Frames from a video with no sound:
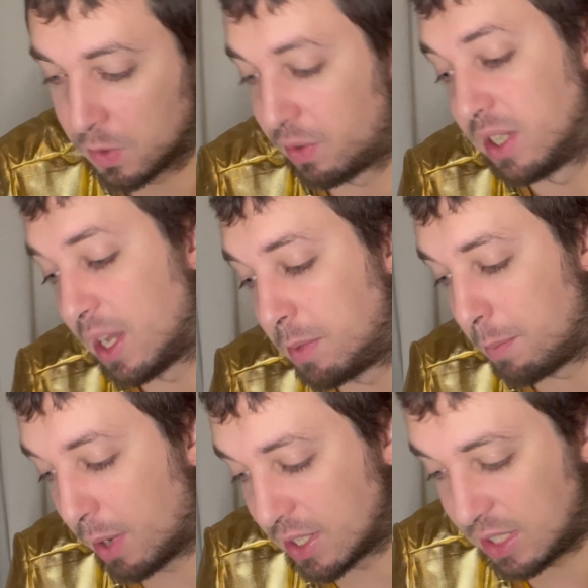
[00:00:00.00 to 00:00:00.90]
Enfin, ils n'avaient
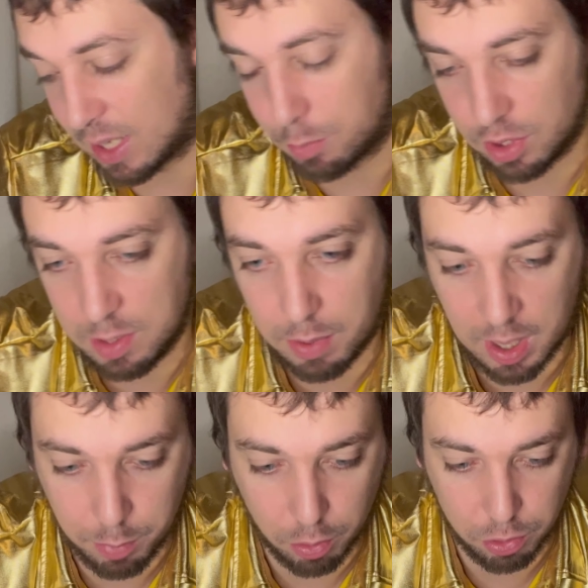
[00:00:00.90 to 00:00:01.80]
peut-être pas assez d'abonnés par
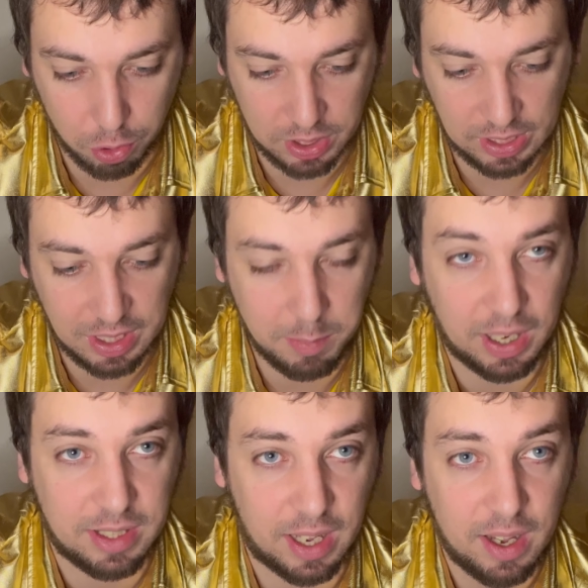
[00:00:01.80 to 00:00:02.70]
rapport au succès qu'ils
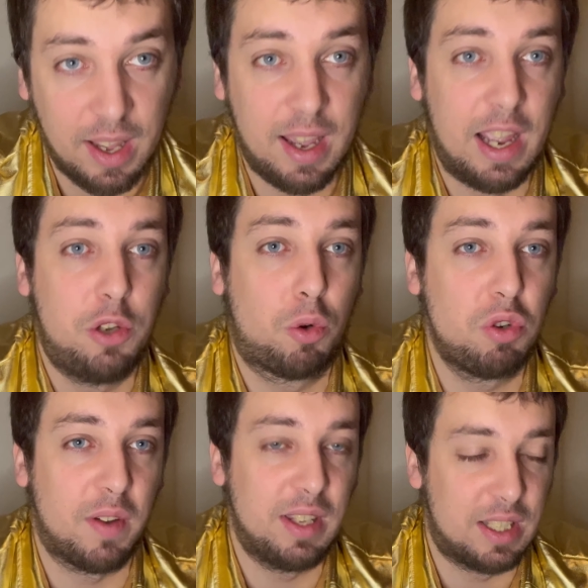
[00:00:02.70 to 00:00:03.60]
méritaient. Et du coup,
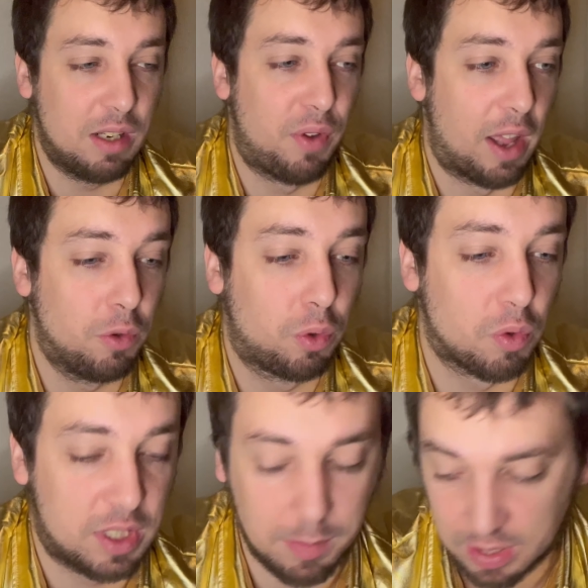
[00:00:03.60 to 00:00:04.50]
j'avais décidé de faire un autre
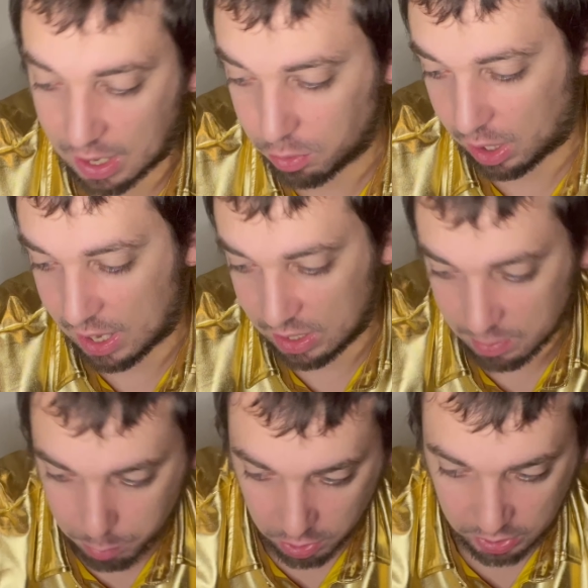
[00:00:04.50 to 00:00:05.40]
concept à
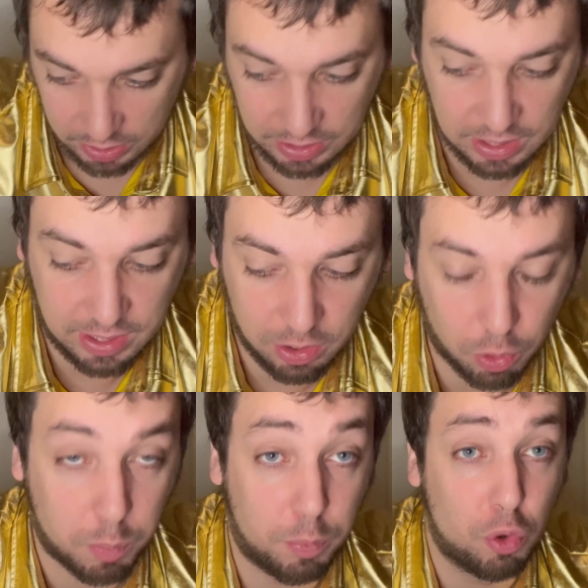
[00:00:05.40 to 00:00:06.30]
l'époque qui était
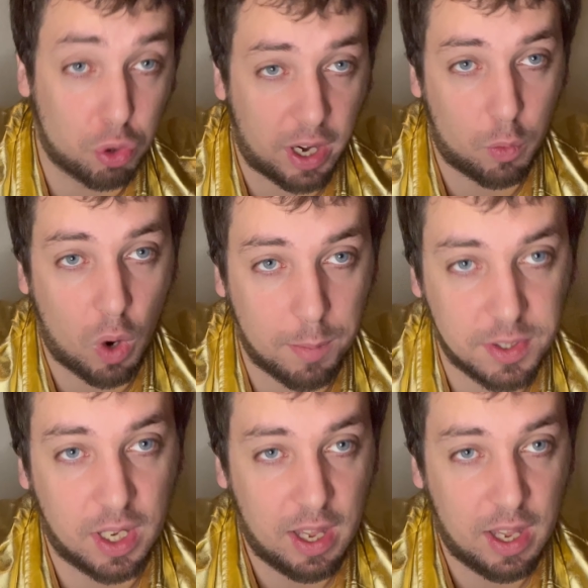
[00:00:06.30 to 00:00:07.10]
donc toujours avec Worms.